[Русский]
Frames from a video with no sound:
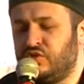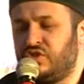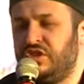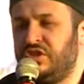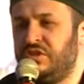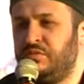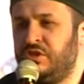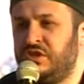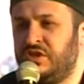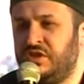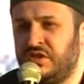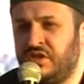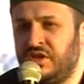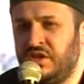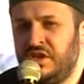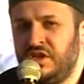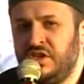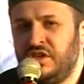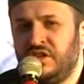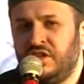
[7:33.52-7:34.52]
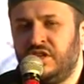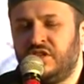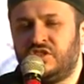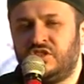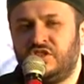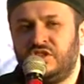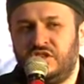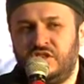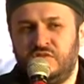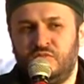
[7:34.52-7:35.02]
муслимин,
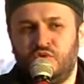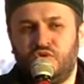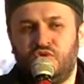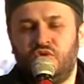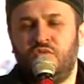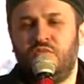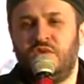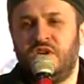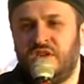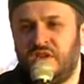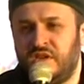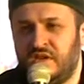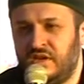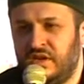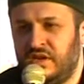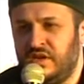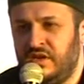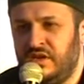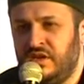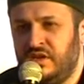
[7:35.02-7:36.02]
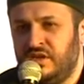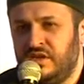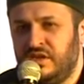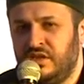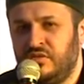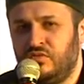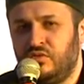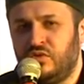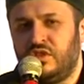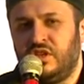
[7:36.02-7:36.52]
нацией мусульман.
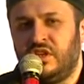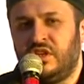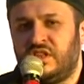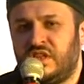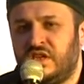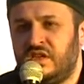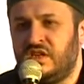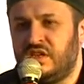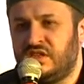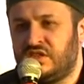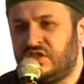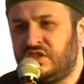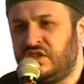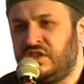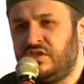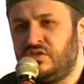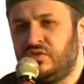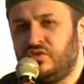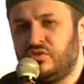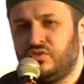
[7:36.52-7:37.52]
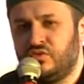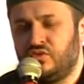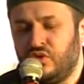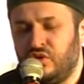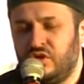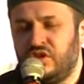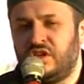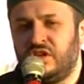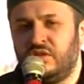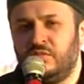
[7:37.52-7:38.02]
И вот этой нацией ну,
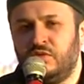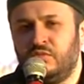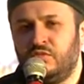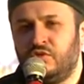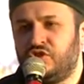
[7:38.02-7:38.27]
только мы